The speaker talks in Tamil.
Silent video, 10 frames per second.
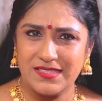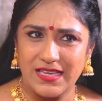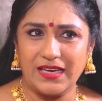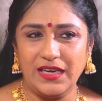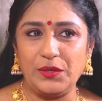
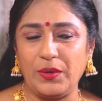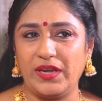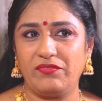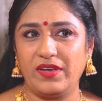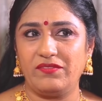எக்ஸாக்ட்லி
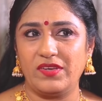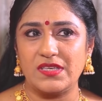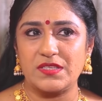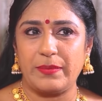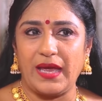டுவெண்ட்டி ஃபைவ்
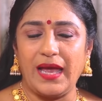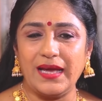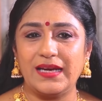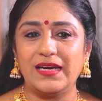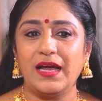இயர்ஸ்
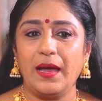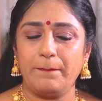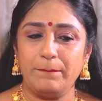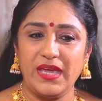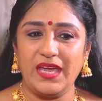பேக்
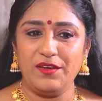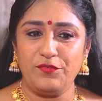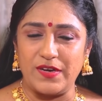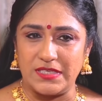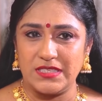மே
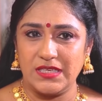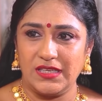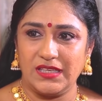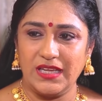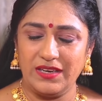ஃபஸ்ட்
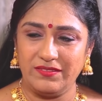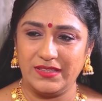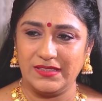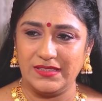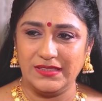அன்னைக்கு தான்
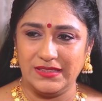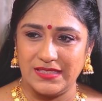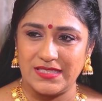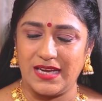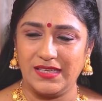வந்து
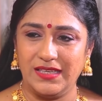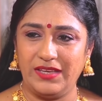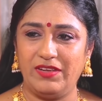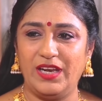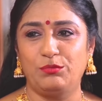சன்
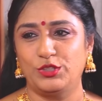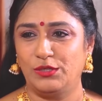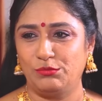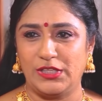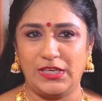டிவியில்
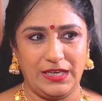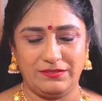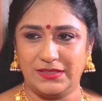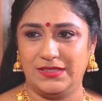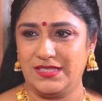முதன் முதலாக
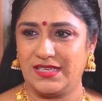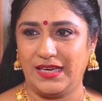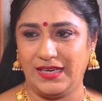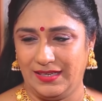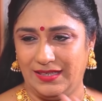வந்து
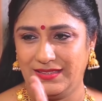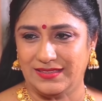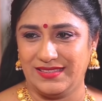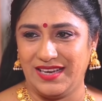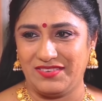ஸ்க்ரீனில்
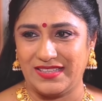நான்